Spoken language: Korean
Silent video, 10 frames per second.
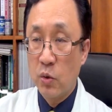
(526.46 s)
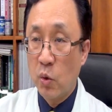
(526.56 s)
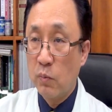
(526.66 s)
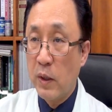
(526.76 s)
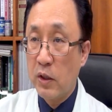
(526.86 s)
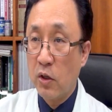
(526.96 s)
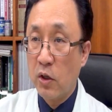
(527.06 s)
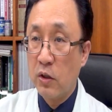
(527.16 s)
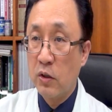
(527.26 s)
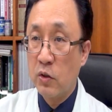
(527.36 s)

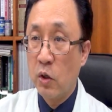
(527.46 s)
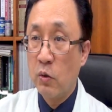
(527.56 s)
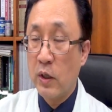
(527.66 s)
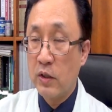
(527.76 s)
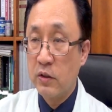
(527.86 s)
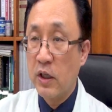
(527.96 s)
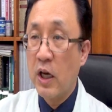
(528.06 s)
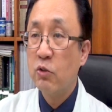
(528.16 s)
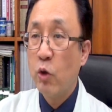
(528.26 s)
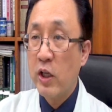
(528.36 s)

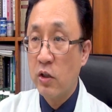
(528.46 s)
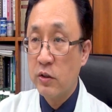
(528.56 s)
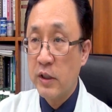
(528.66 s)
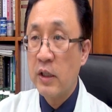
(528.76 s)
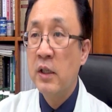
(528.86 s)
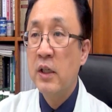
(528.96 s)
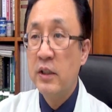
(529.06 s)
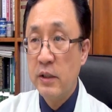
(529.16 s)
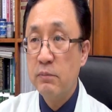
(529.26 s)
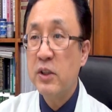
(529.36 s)
동맥경화라든가 뇌경색,
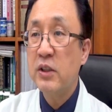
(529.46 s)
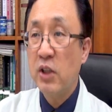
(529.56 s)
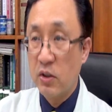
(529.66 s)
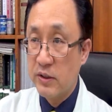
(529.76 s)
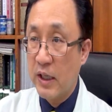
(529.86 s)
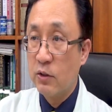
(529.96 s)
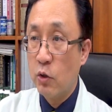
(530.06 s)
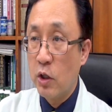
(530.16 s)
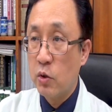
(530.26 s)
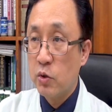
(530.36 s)
심근경색,
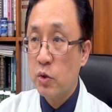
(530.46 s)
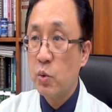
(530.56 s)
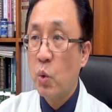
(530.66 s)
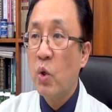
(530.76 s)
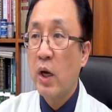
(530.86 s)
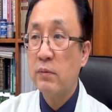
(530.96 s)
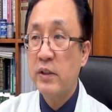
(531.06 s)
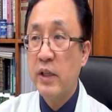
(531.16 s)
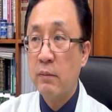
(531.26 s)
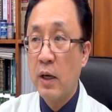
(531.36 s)
뇌졸중,
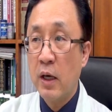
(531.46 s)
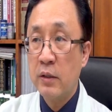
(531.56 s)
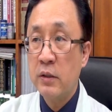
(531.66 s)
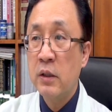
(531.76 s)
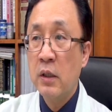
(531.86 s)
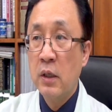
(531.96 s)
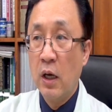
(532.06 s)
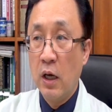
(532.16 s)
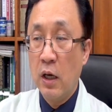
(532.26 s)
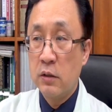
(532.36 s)
고혈압을 예방하는
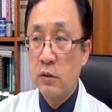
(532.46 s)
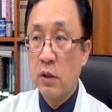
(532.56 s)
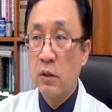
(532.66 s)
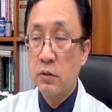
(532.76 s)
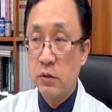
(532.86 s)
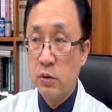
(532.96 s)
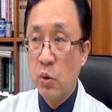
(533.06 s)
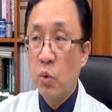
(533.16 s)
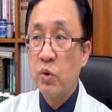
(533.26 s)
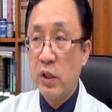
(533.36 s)
그런 그
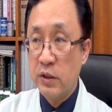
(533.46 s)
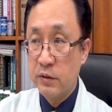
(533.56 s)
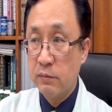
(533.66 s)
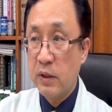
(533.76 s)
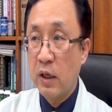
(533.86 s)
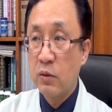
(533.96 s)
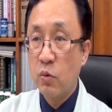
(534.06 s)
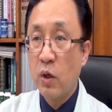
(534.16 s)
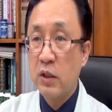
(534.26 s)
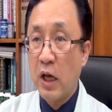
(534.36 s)
효능이 있습니다.
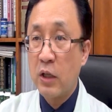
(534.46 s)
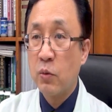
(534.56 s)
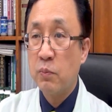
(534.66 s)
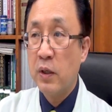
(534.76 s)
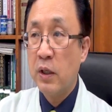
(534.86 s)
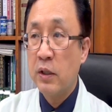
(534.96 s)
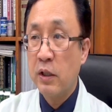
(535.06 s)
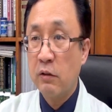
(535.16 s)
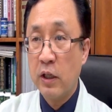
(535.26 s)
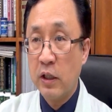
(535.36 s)
또한 아토피
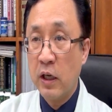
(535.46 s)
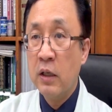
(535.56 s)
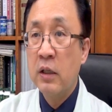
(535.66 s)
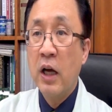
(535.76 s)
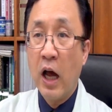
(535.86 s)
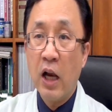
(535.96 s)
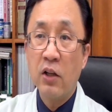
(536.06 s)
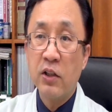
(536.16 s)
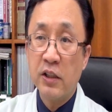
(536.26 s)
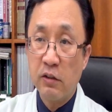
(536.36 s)
질환이나
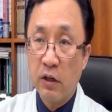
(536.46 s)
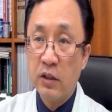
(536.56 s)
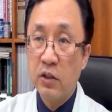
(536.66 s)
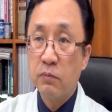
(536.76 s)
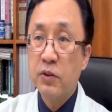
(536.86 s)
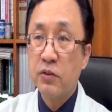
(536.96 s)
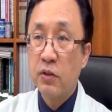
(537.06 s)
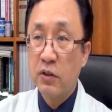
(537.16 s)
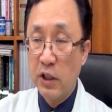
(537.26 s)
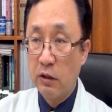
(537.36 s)
알레르기 질환,
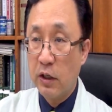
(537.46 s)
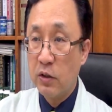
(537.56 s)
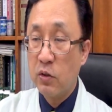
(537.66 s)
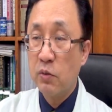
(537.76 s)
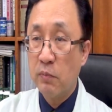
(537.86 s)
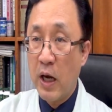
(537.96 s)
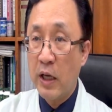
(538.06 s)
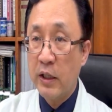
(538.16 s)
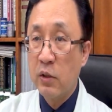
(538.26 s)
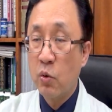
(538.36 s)
염증성 질환에도 좀
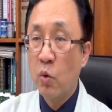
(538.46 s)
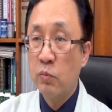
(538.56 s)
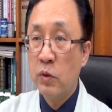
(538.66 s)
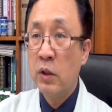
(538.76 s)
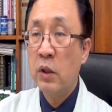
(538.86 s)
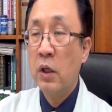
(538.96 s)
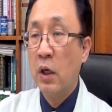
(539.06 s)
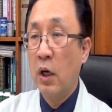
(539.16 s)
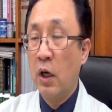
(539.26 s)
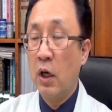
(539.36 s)
많이 도움을
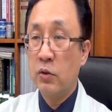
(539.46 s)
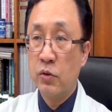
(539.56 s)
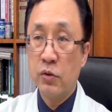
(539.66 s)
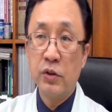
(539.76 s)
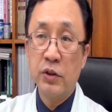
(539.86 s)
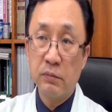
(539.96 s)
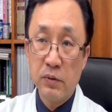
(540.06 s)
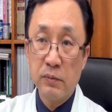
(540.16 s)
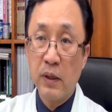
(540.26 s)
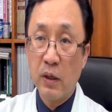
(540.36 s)
주는
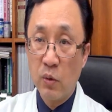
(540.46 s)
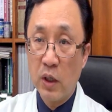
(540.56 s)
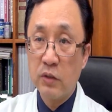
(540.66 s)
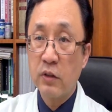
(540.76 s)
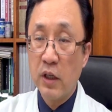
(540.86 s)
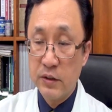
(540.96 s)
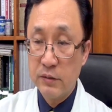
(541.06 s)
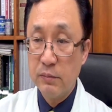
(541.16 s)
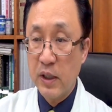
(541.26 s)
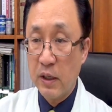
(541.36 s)
식품이라고 할 수가
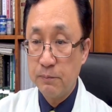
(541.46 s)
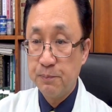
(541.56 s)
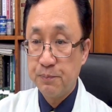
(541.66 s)
있습니다.